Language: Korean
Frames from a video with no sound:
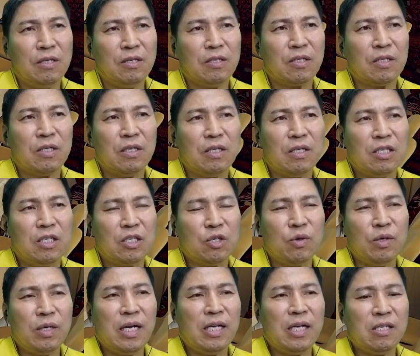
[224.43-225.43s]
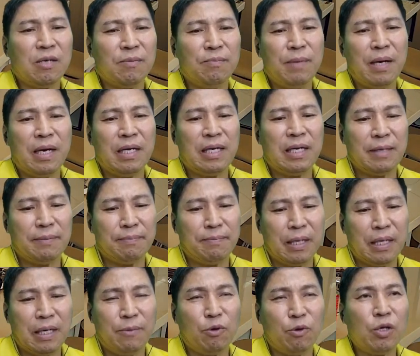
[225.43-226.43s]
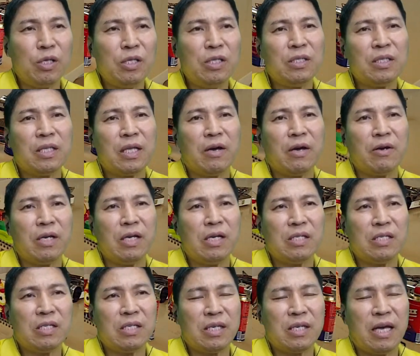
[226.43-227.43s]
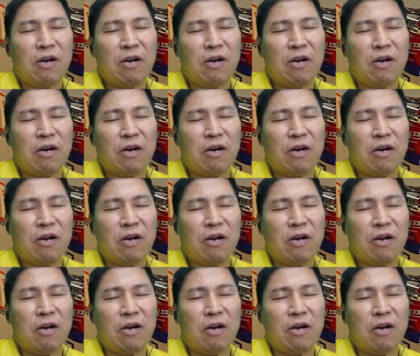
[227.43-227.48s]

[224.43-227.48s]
그 시원한 전망을 바라보고 있는데요. 1층의